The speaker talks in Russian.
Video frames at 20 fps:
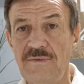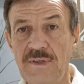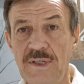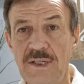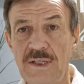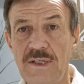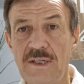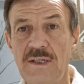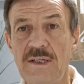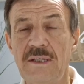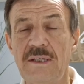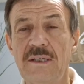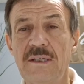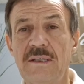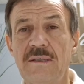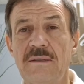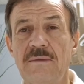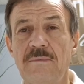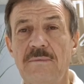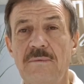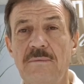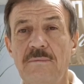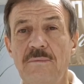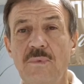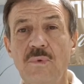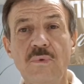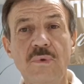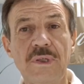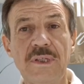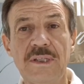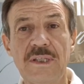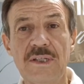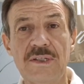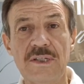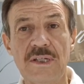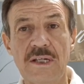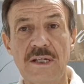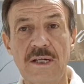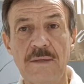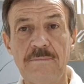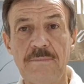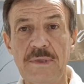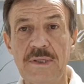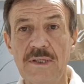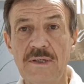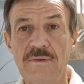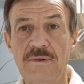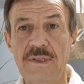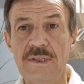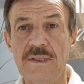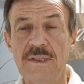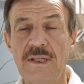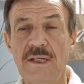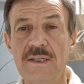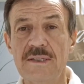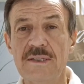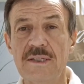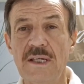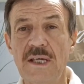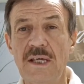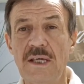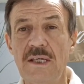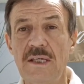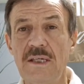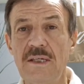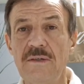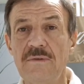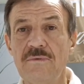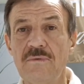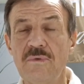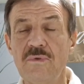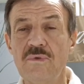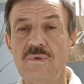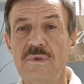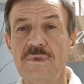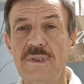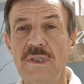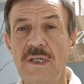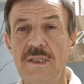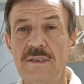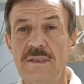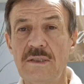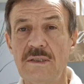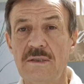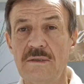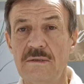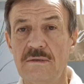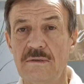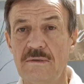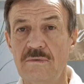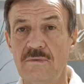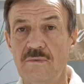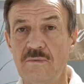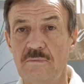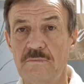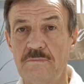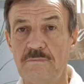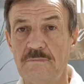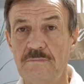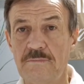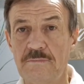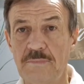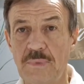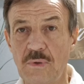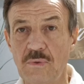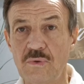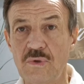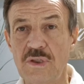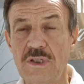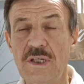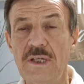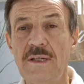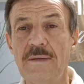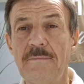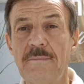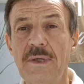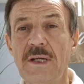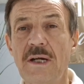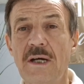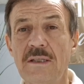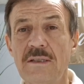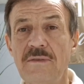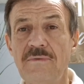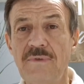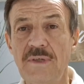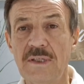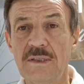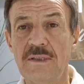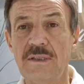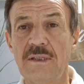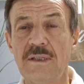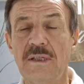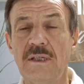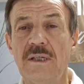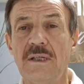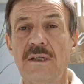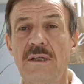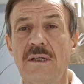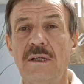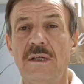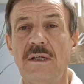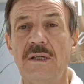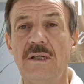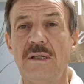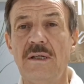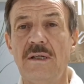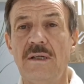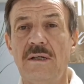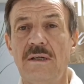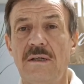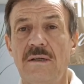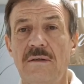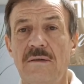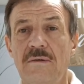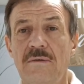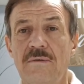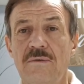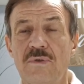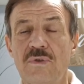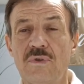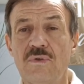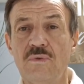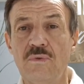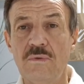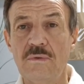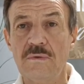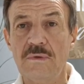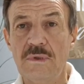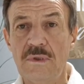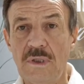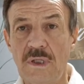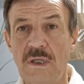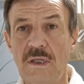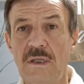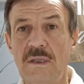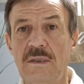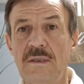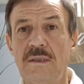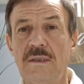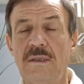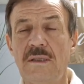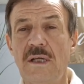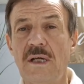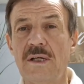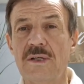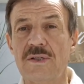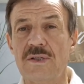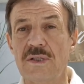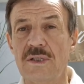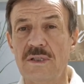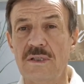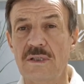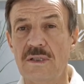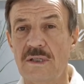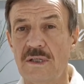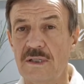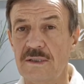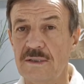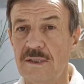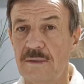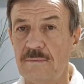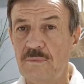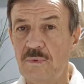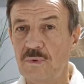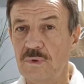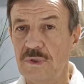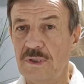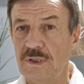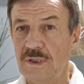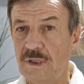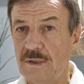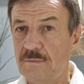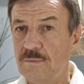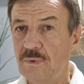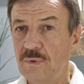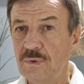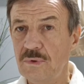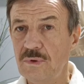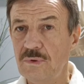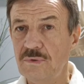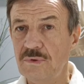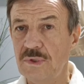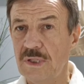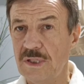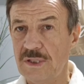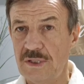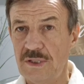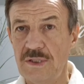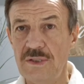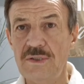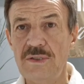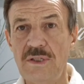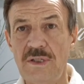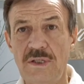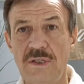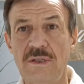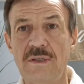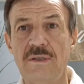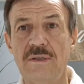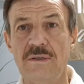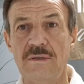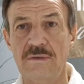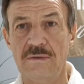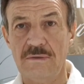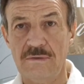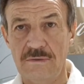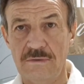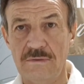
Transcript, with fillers: верили, многие начали копировать нас. И в результате ну, получили мы ответы, э, что да, наши разработки работают, наши идеи